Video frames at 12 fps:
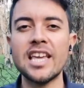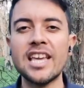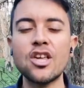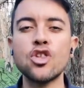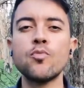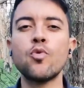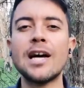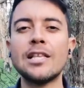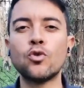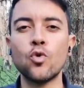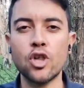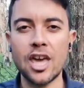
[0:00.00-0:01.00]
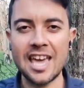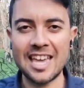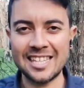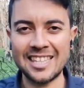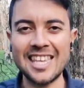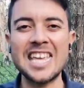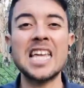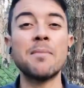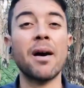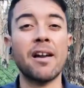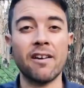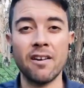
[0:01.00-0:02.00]
يجب أن
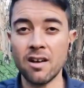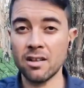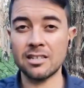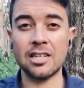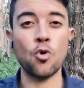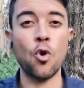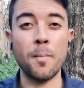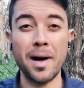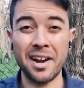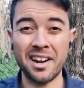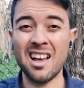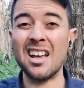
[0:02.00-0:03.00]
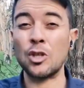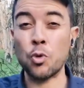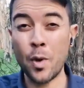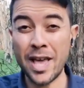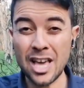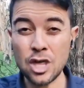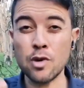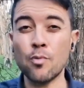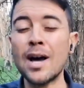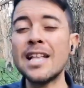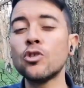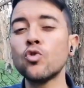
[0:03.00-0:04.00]
تشاهديه مرات ومرات
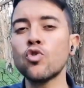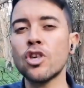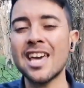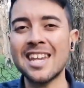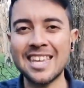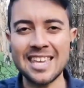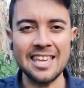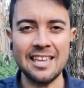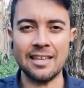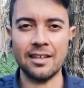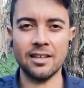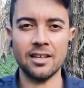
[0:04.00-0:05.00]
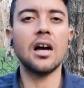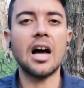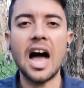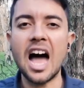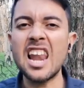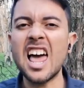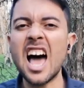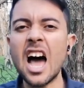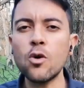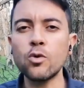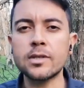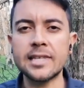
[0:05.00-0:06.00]
ويجب أن تشاركيه على
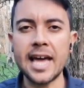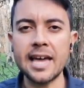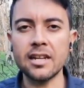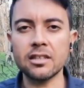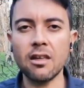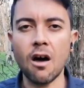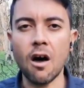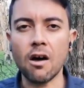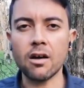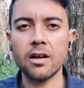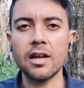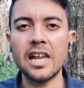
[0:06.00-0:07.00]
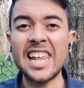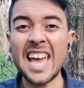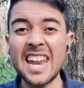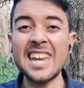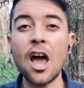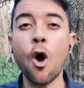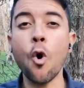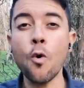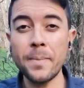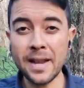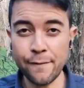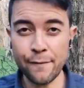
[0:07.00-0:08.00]
أوسع نطاق
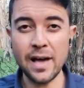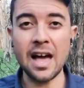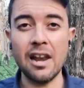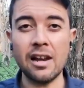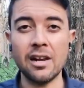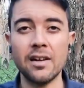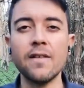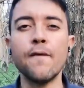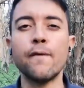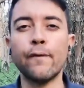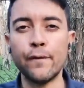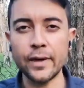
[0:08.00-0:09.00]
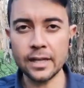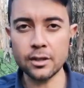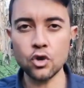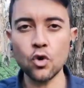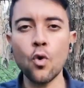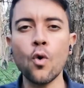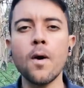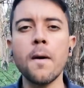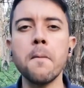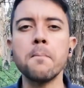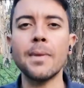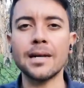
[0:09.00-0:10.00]
لأنه بالفعل فيديو
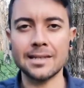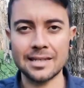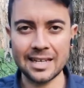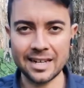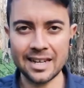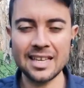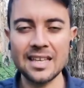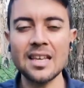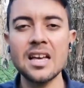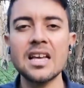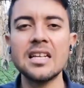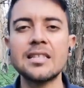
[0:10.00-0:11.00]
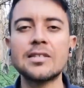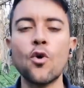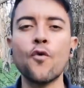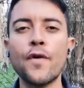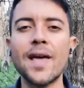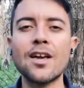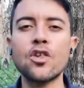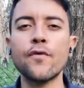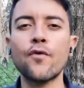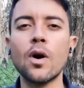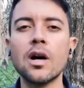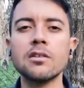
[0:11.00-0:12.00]
مصيري سوف
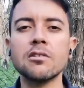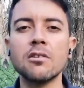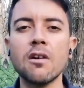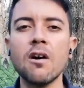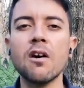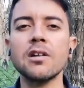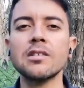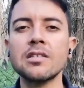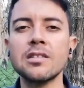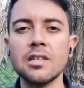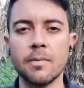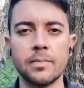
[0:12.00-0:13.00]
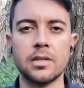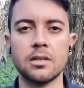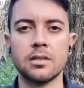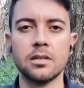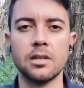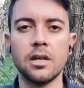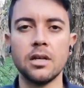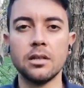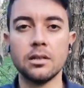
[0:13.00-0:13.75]
يكشف أسرار الصمت